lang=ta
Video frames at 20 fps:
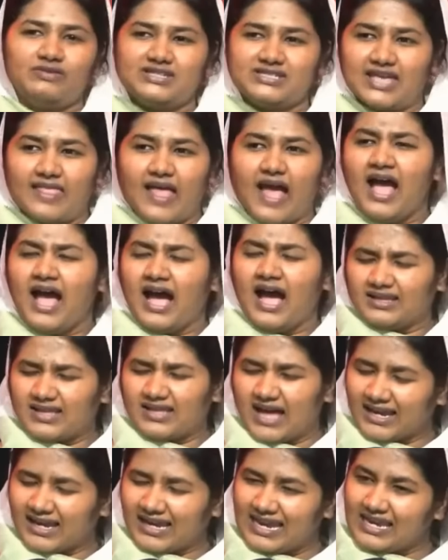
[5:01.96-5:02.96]
செய்தா அது
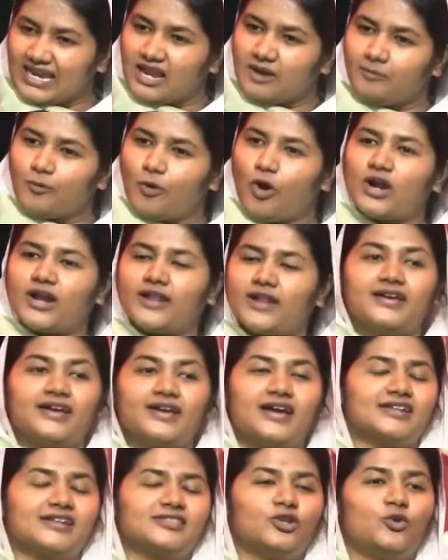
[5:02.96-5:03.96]
அக்கினியில்
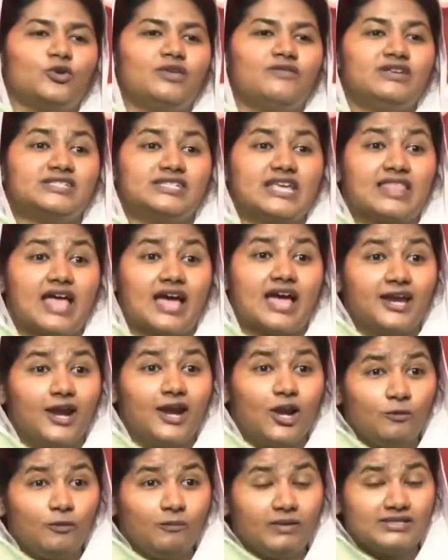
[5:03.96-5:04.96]
போடுறதுக்கு கர்த்தர் உதவி செய்தா
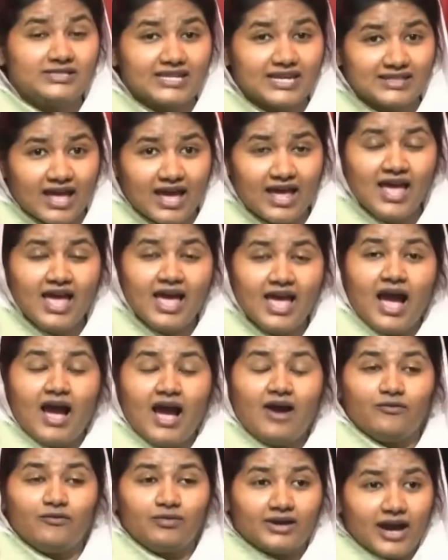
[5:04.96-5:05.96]
எலும்ப செய்தா
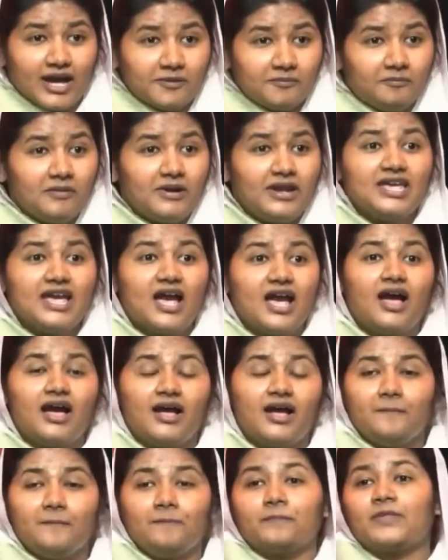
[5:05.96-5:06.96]
கர்ப்பிணியாக
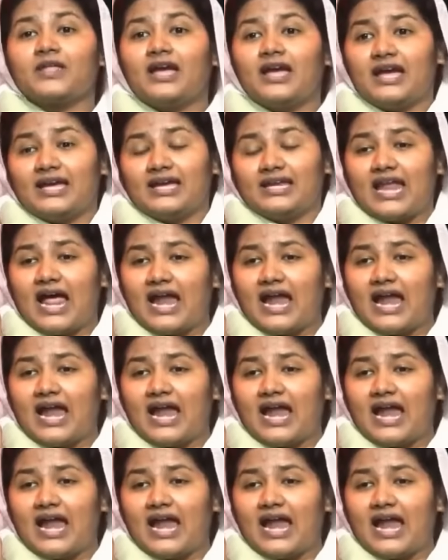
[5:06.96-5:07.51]
நான்